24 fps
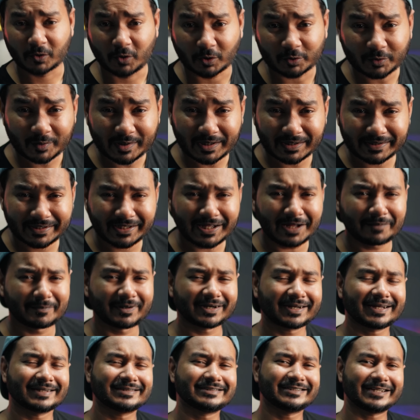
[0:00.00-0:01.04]
গতকালকে
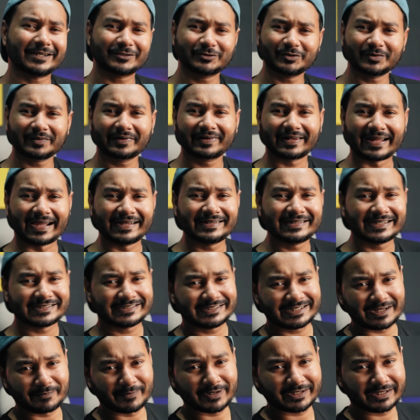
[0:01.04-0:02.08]
আমার কাছে একজন ক্লায়েন্ট
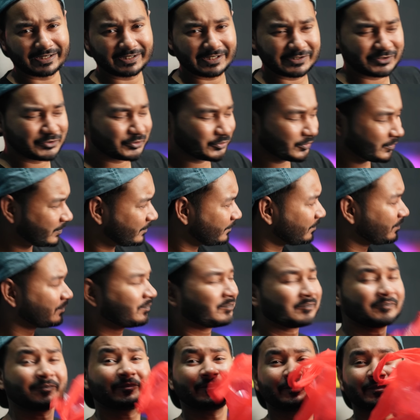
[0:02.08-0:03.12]
আসে আমাকে কিছু
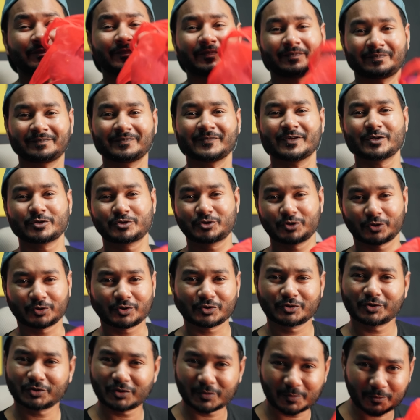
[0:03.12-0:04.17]
ছোট
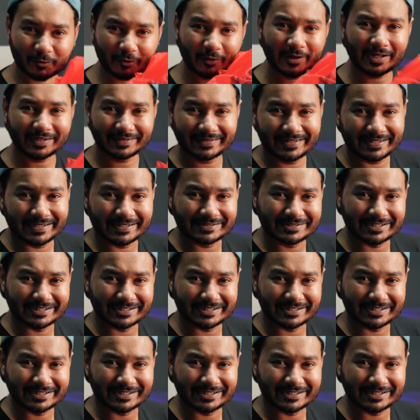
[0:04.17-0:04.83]
ছোট প্রোডাক্ট দিয়ে